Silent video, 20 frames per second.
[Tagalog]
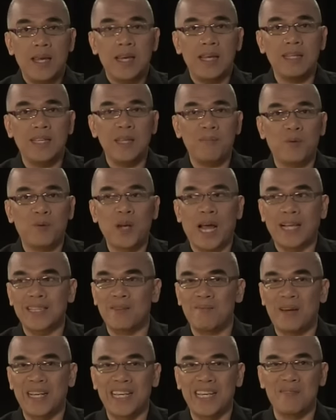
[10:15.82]
Hindi po
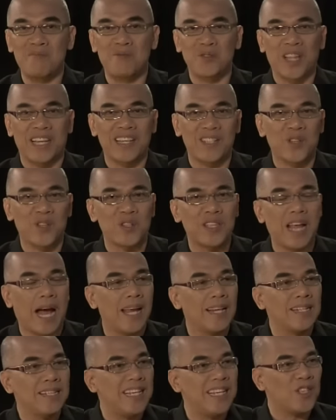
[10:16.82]
natin malilimutan ito
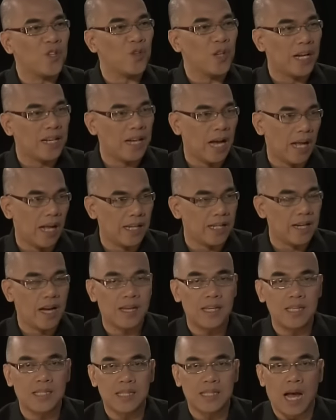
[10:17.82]
dahil dito nang galing ang
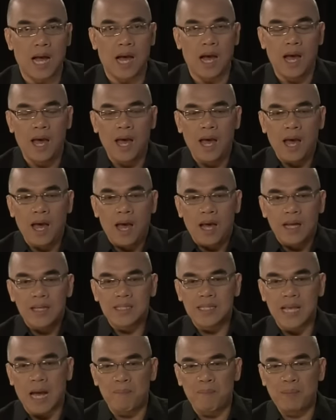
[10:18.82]
isa
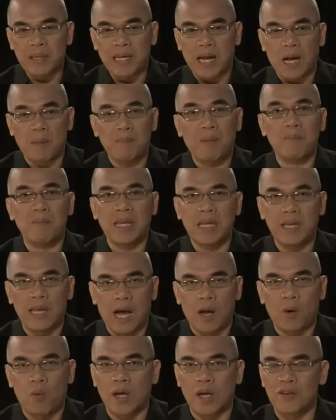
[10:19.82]
sa
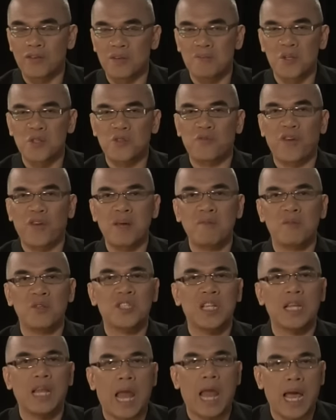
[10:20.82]
pinakapamilyar, one of the most
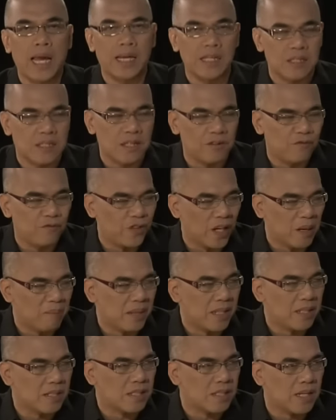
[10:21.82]
famous lines in
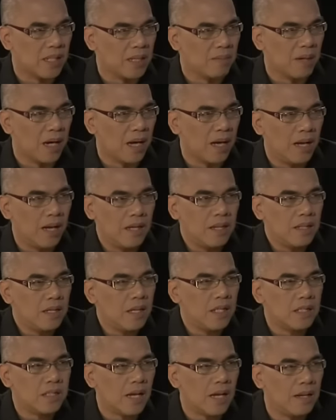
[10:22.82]
Philippine cinema,
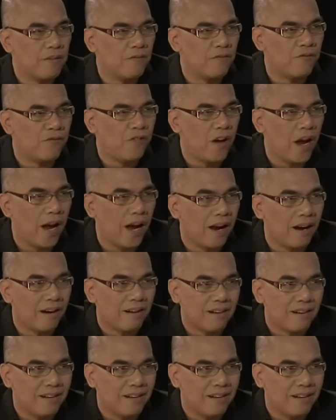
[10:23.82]
it's unfair.